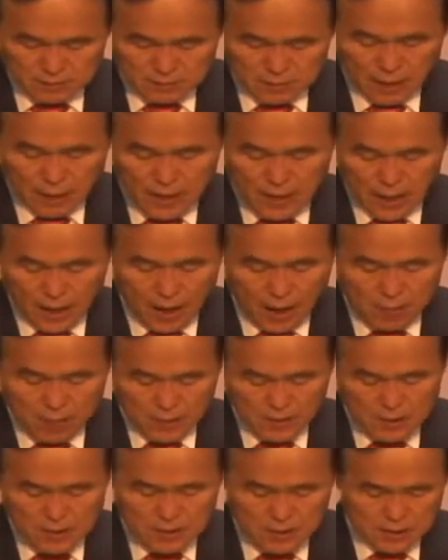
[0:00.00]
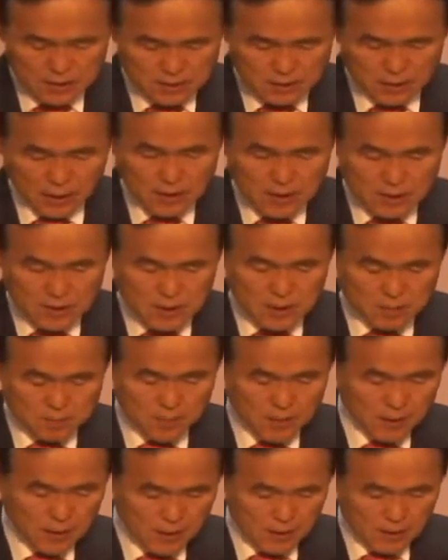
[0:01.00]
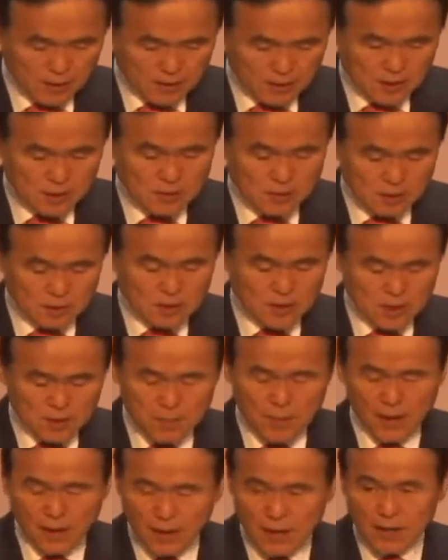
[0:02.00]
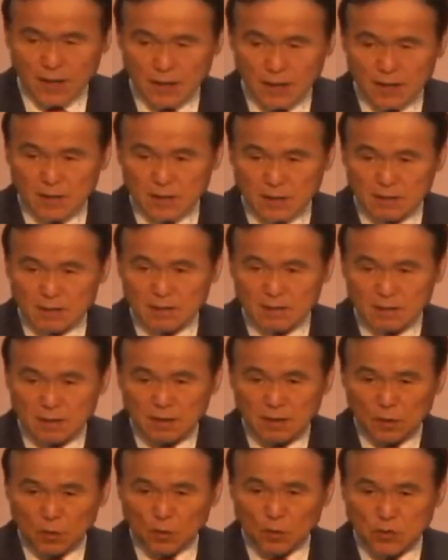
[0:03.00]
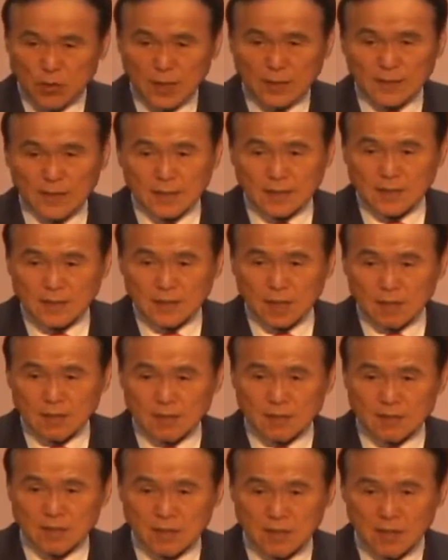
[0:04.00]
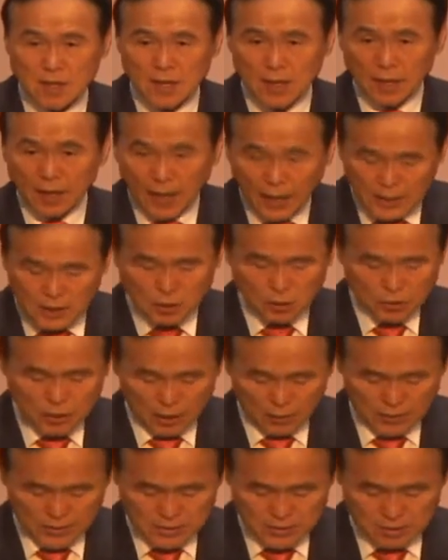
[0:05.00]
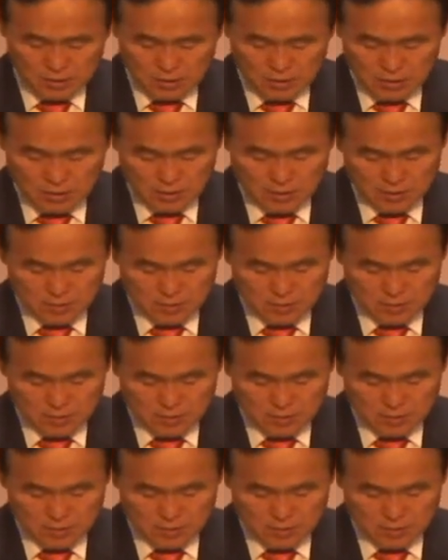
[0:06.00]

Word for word: 자기 아버지, 자기 집에, 친정 집에 그 우상단지인데 그것을 가지고 나왔죠.